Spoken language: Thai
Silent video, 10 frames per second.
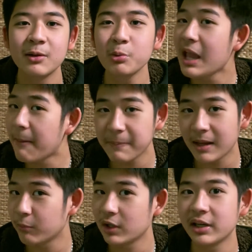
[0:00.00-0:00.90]
ทุกอย่างเปลี่ยน
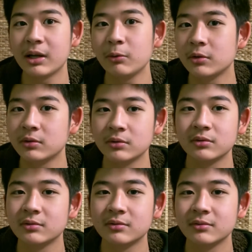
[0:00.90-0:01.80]
หมดเลยนะคุณ
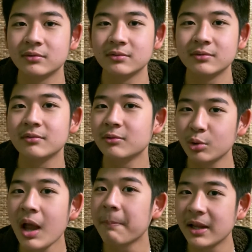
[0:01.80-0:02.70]
ทุก
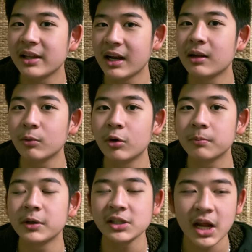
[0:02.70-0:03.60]
อย่างเปลี่ยนเลยนะทุกคน
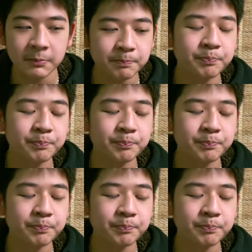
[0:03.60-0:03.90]
เพราะฉะนั้น